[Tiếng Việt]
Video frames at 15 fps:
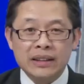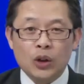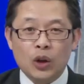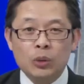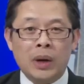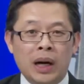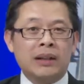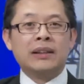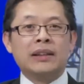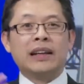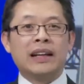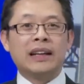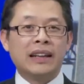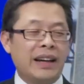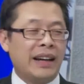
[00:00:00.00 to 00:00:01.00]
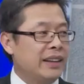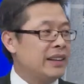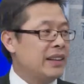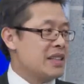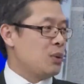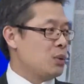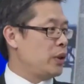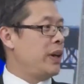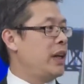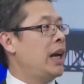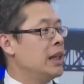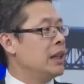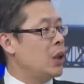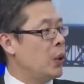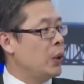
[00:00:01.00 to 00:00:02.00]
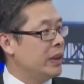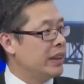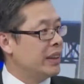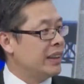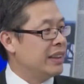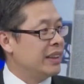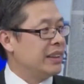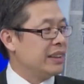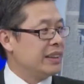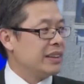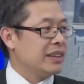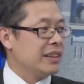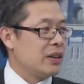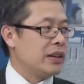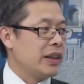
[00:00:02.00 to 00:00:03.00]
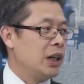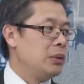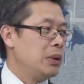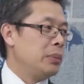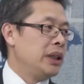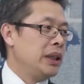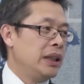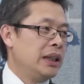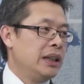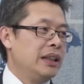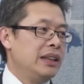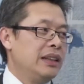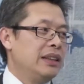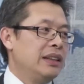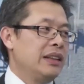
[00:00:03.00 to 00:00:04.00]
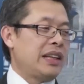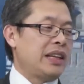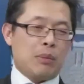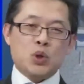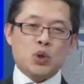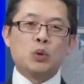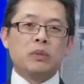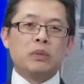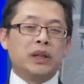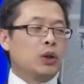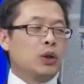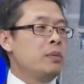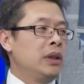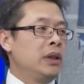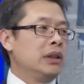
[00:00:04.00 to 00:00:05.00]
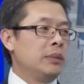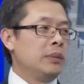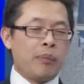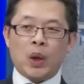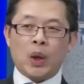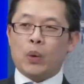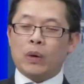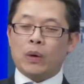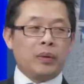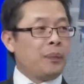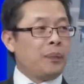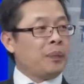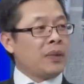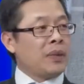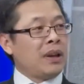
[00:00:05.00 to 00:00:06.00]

đó tôi bật cười lên cái thì tăng xong tôi phải lên thôi à, còn nếu mà mình cảm xúc mình đó. cảm xúc mình nó cũng ảnh hưởng hoặc là nếu